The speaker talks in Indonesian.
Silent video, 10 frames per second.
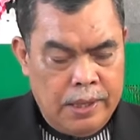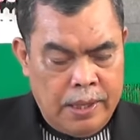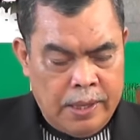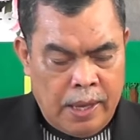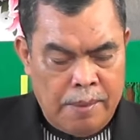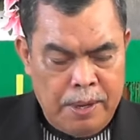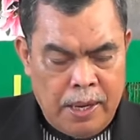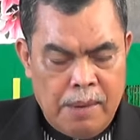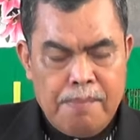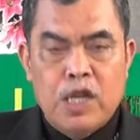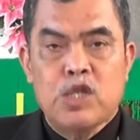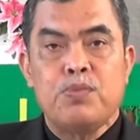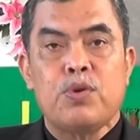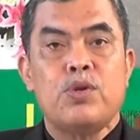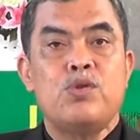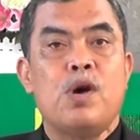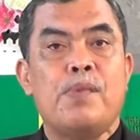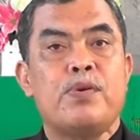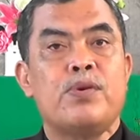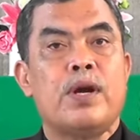kita ambil dari Mazmur
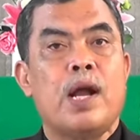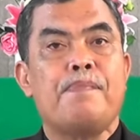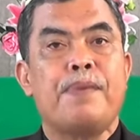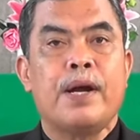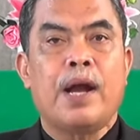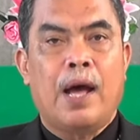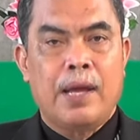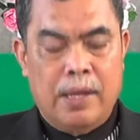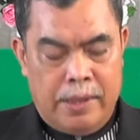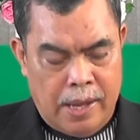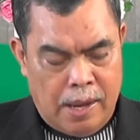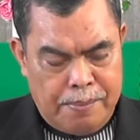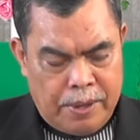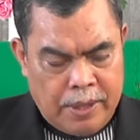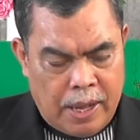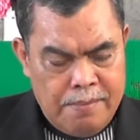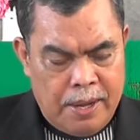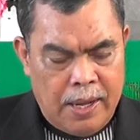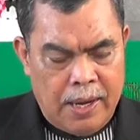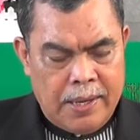28 ayat yang
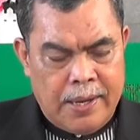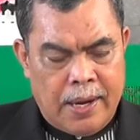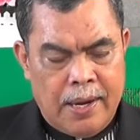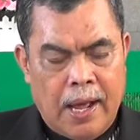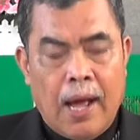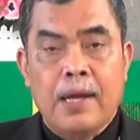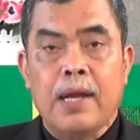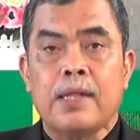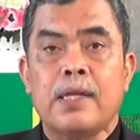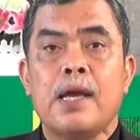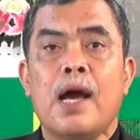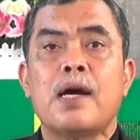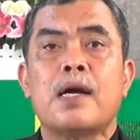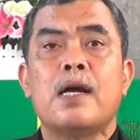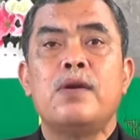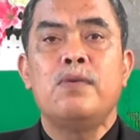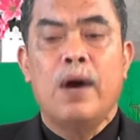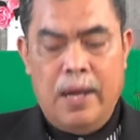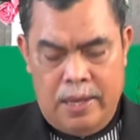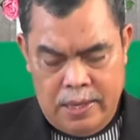pertama dan ayat yang
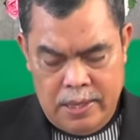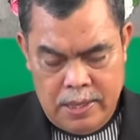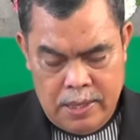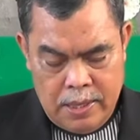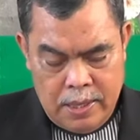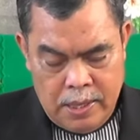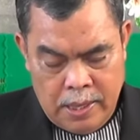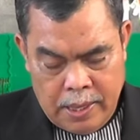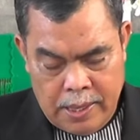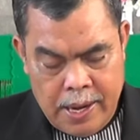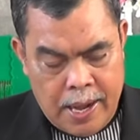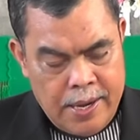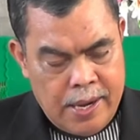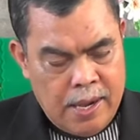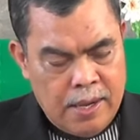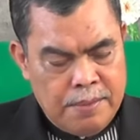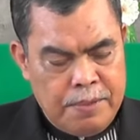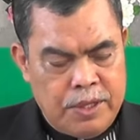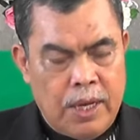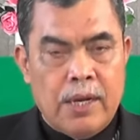kedua. Dan yang
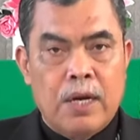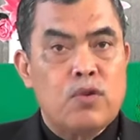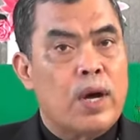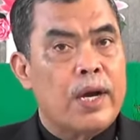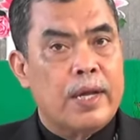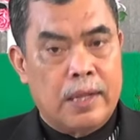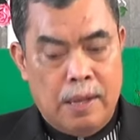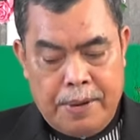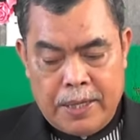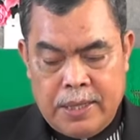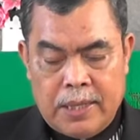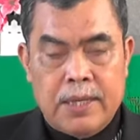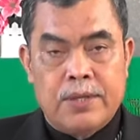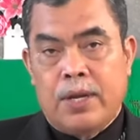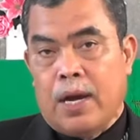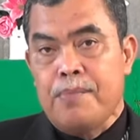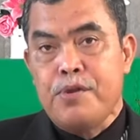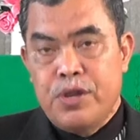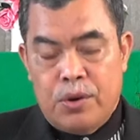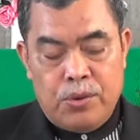menjadi renungan kita baca secara
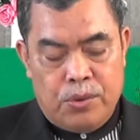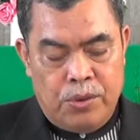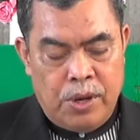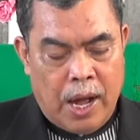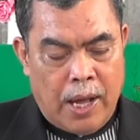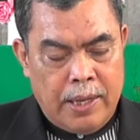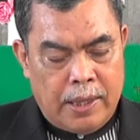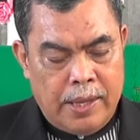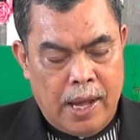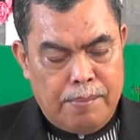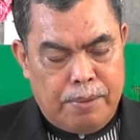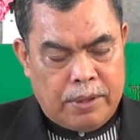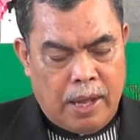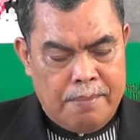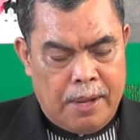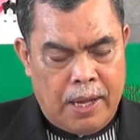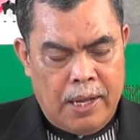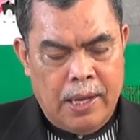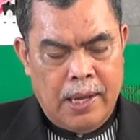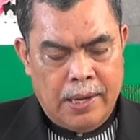menyeluruh ayat yang pertama
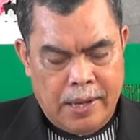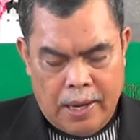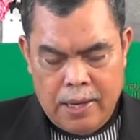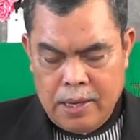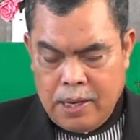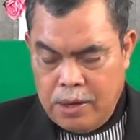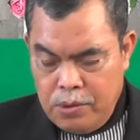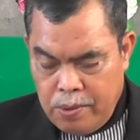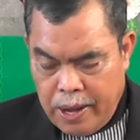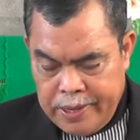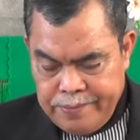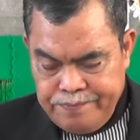dan kedua.